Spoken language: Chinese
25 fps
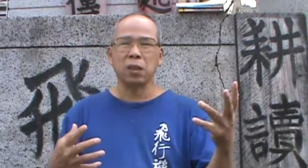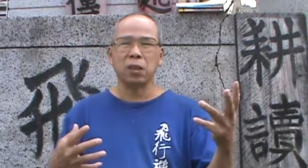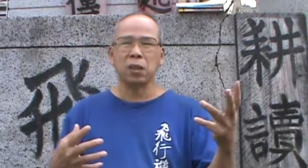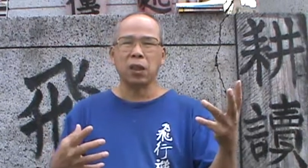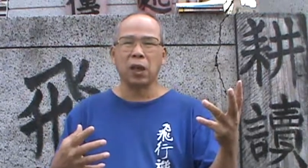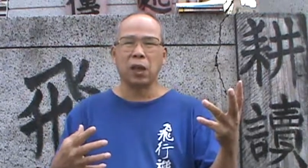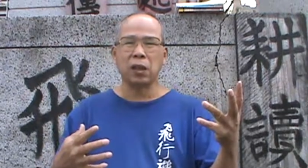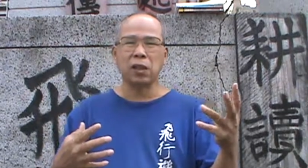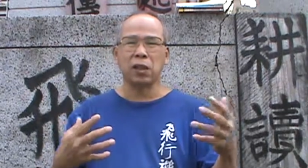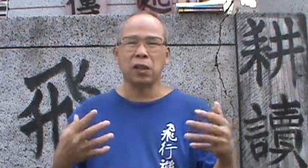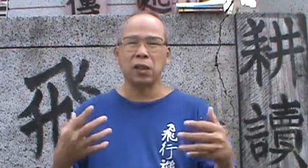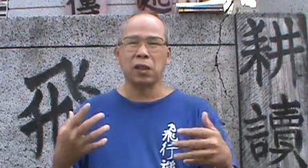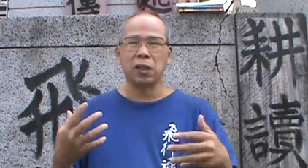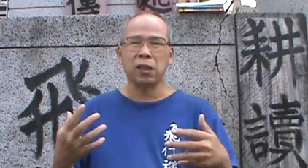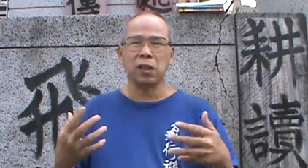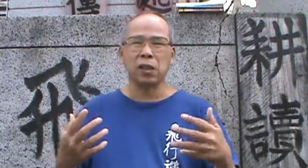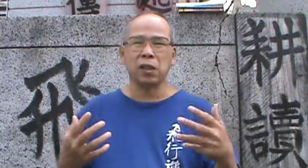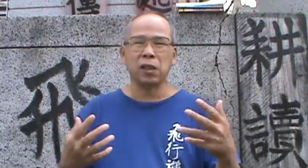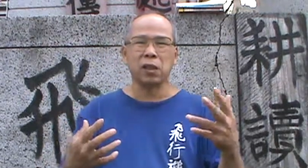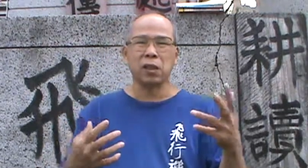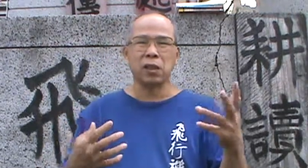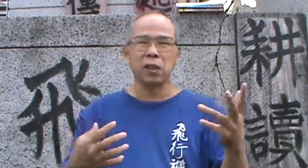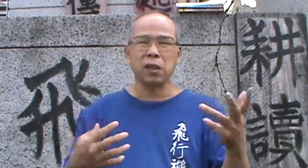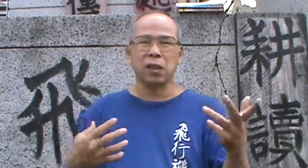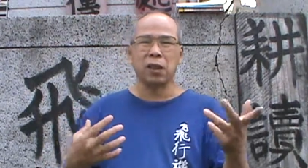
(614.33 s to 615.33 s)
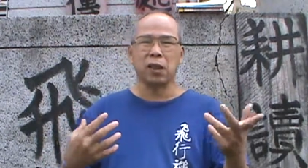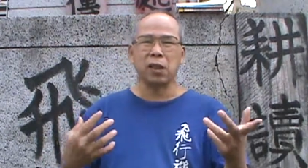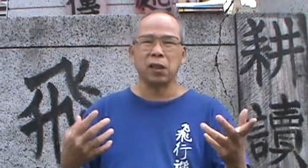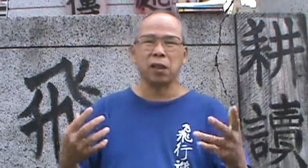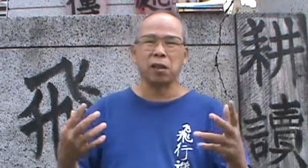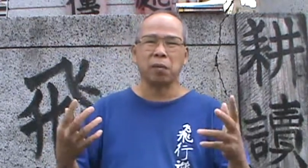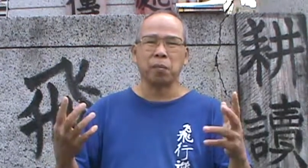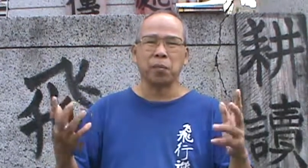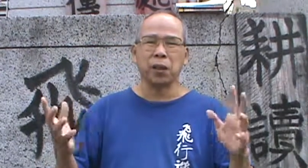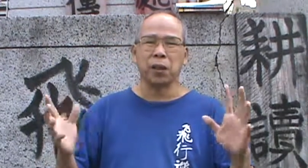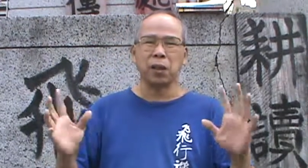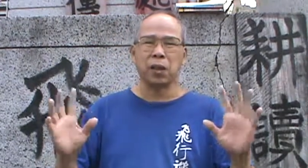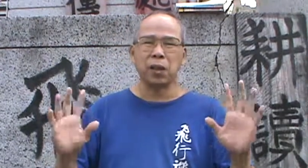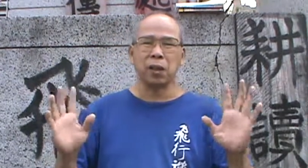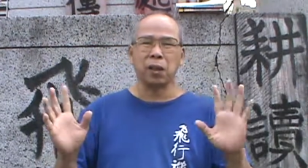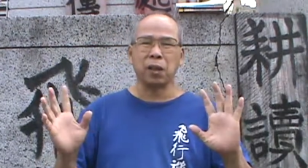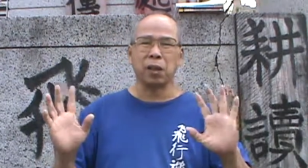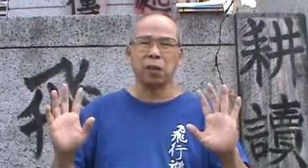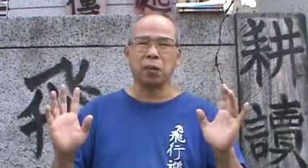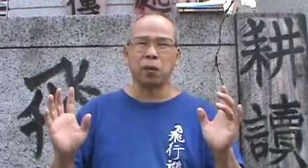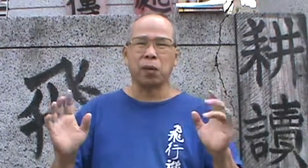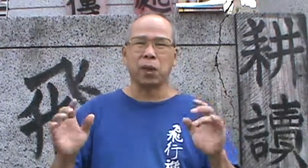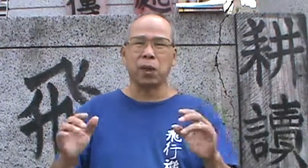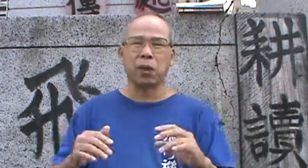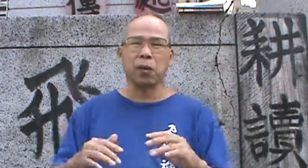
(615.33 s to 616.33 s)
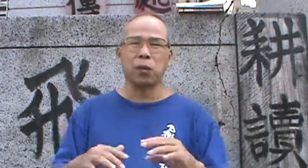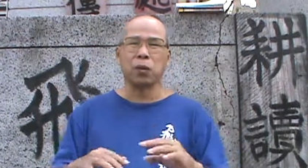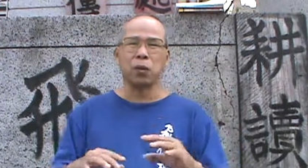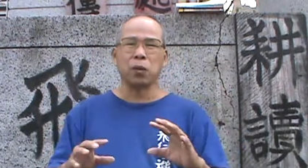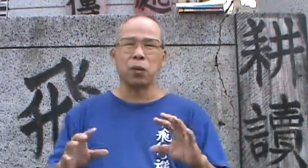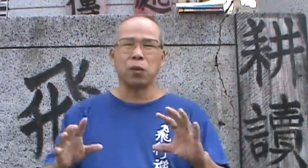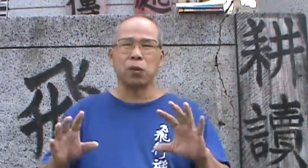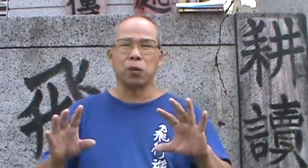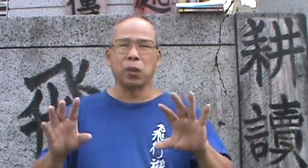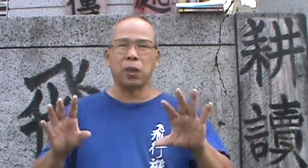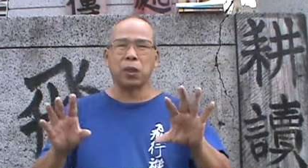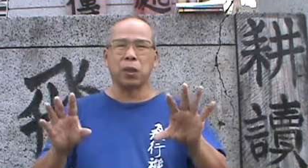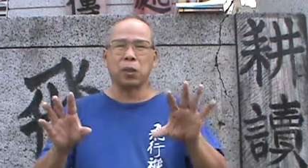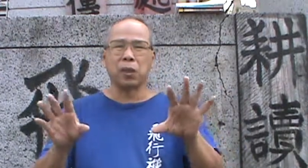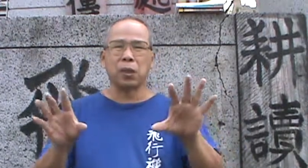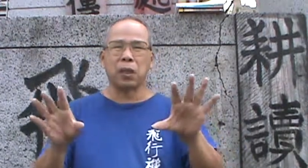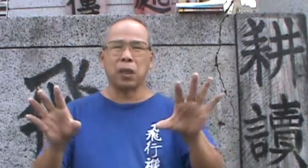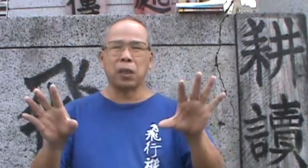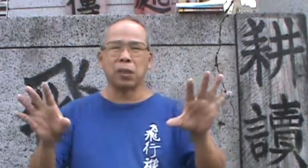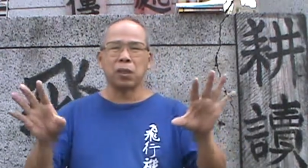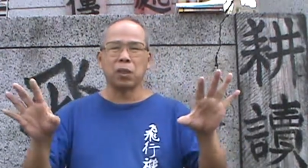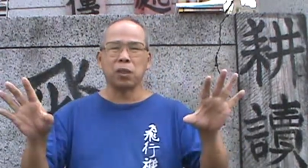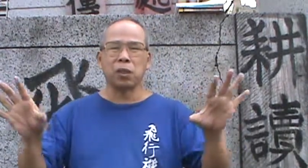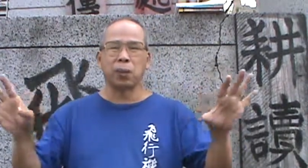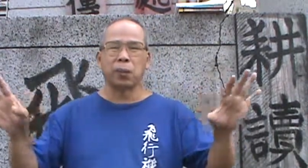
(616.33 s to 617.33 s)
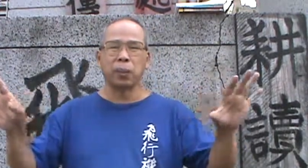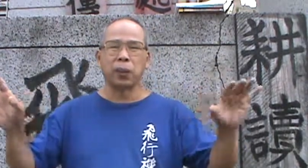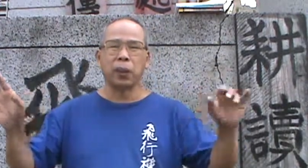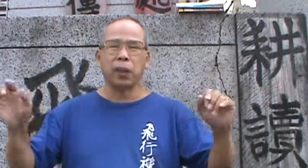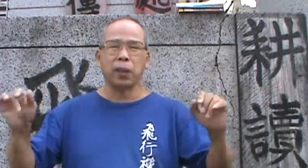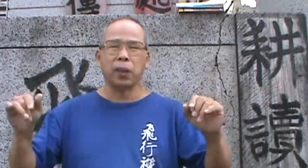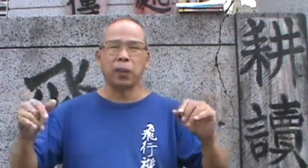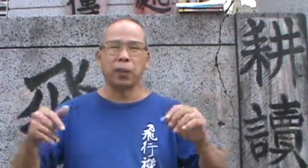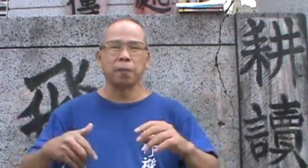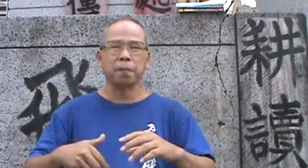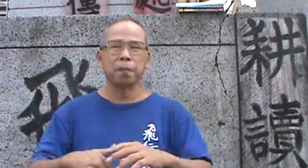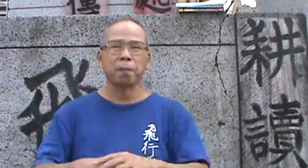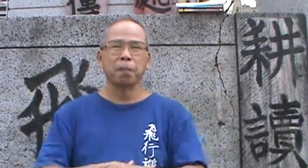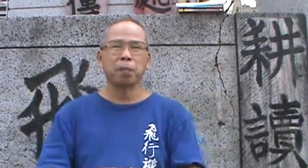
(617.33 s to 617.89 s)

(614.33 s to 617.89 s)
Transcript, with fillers: 大蜥蜴之夜什么那些，哎，我都觉得已经开始走偏了。